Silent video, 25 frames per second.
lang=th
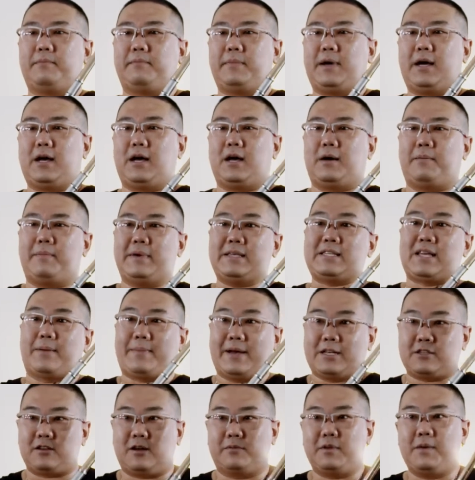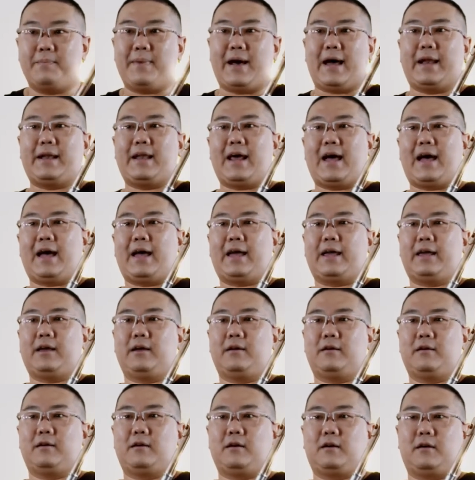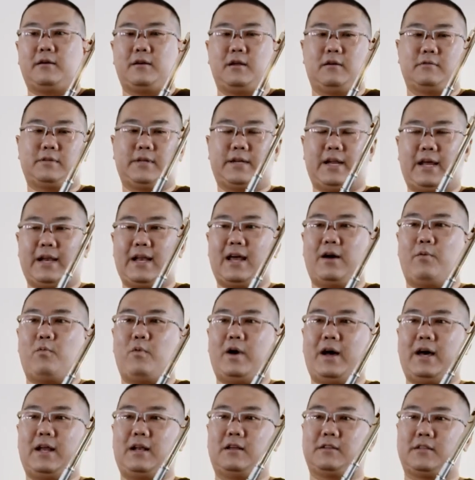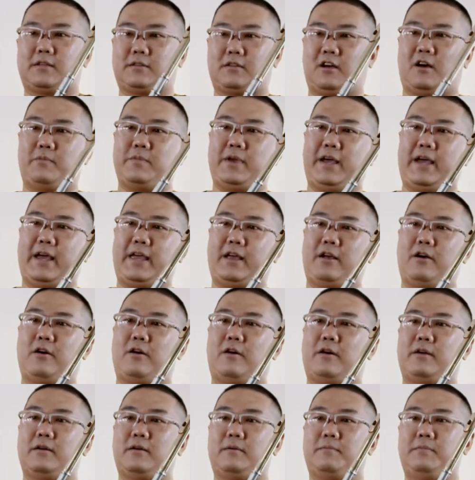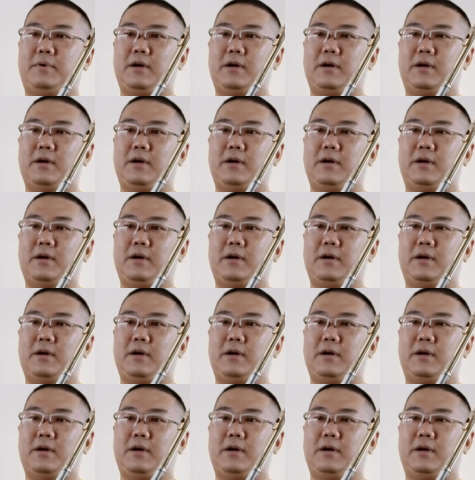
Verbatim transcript: มาไม่สามารถซ้อมที่บ้านได้ ก็เดี๋ยวจะแนะนำว่าเราจะซ้อมยังไงก่อน